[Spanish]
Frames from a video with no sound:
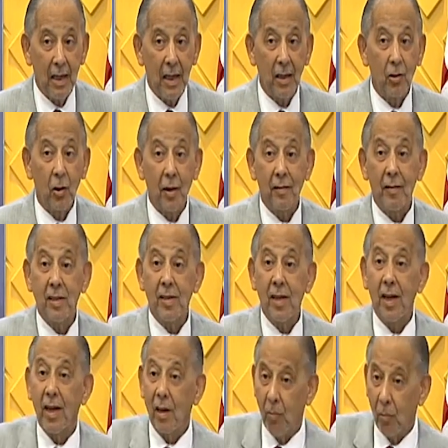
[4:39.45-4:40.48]
Entonces ese
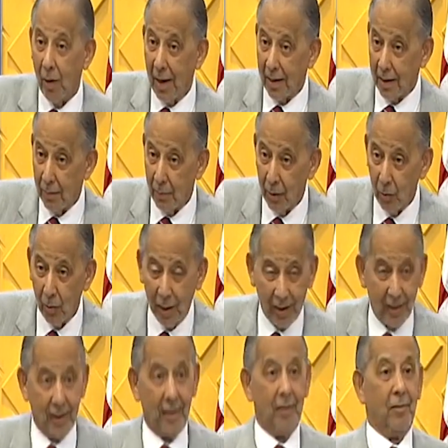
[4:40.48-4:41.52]
cheque guárdamelo
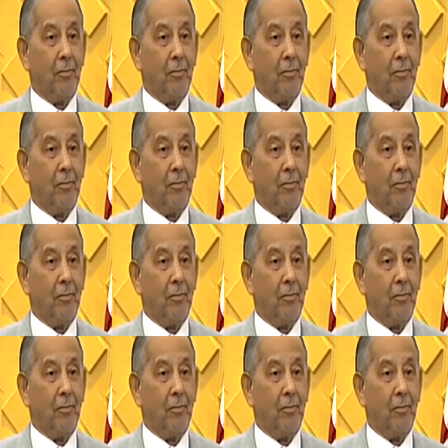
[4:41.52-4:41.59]
ahí.